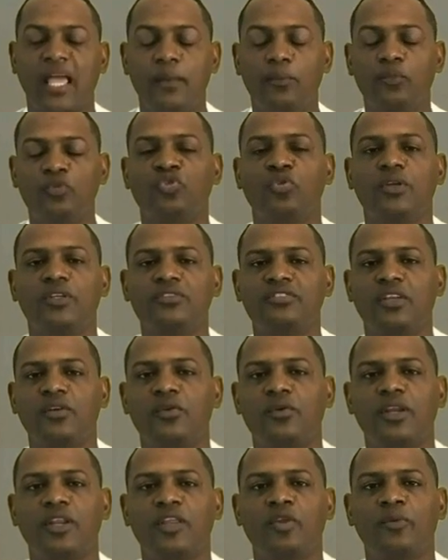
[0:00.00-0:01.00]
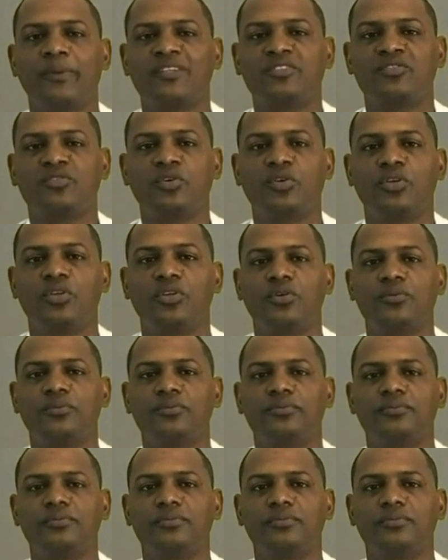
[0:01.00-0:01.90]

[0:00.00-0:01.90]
el músculo esternocleidomastoideo,